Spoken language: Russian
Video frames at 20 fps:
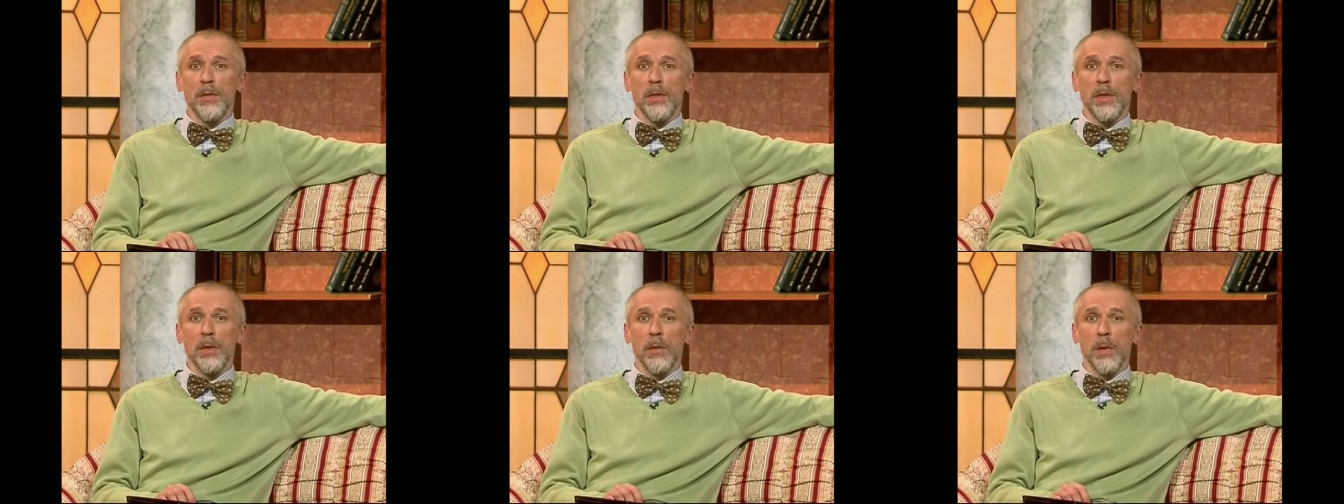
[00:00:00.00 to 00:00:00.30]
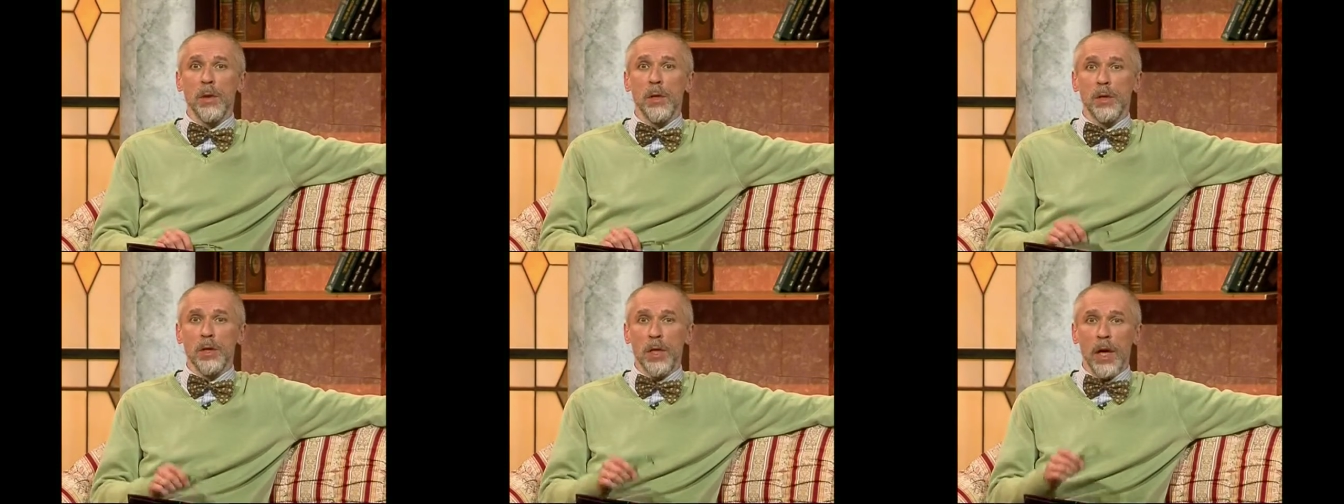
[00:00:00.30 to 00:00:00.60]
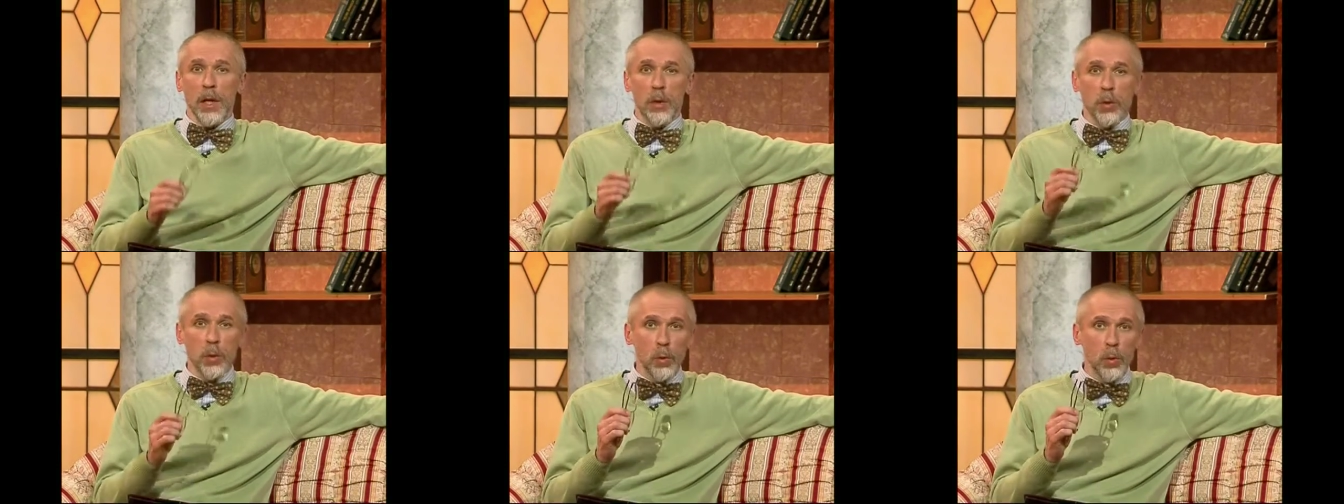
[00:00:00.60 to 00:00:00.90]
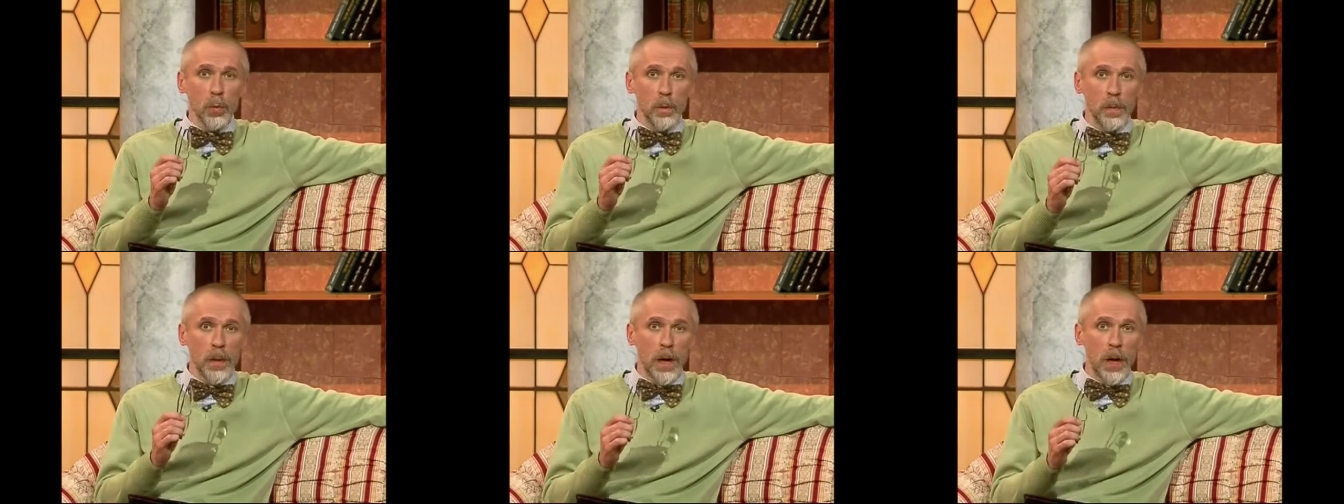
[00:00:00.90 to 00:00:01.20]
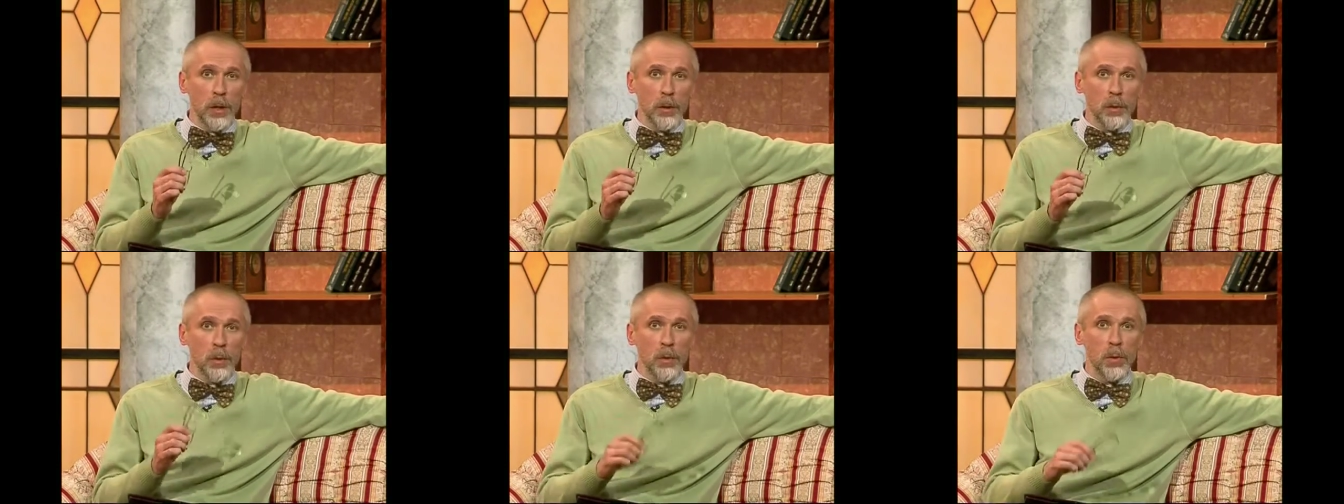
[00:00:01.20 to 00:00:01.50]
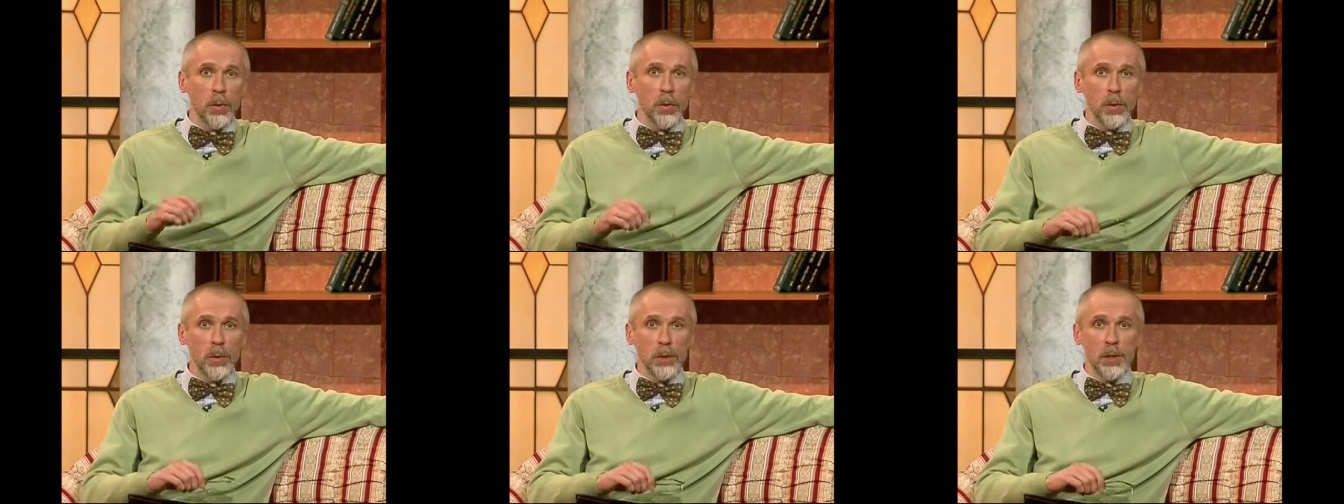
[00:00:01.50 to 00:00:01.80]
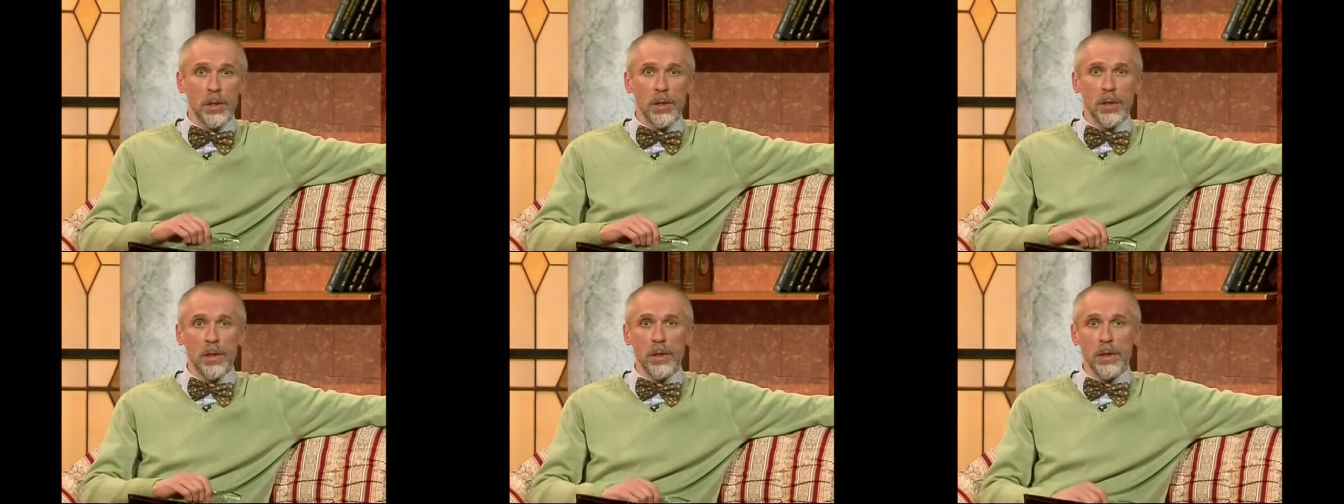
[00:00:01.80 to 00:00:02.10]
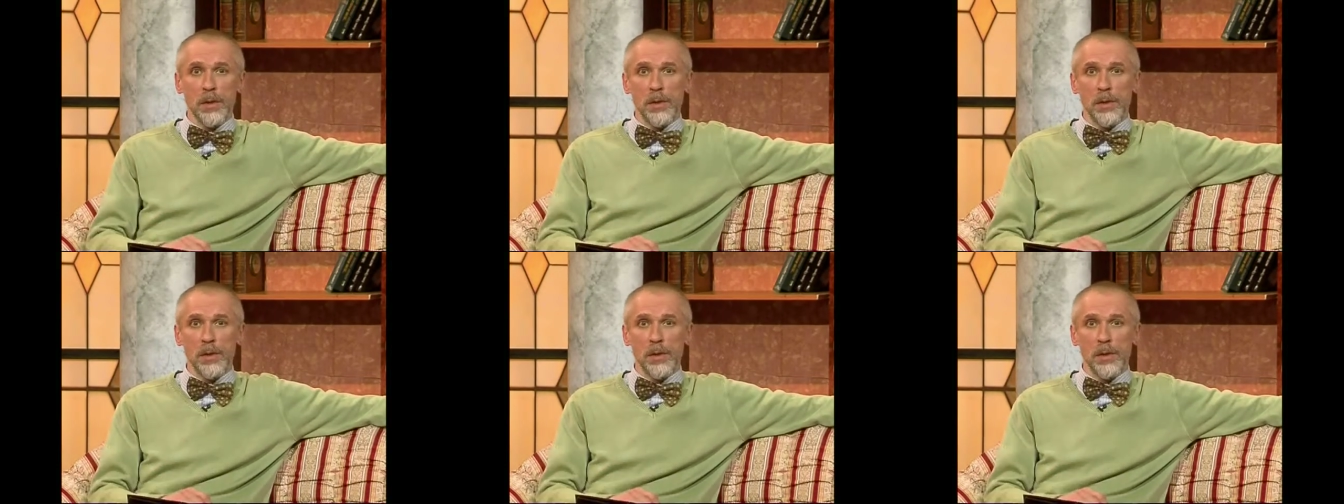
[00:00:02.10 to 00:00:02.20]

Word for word: всего лишь одну пятую лошадиной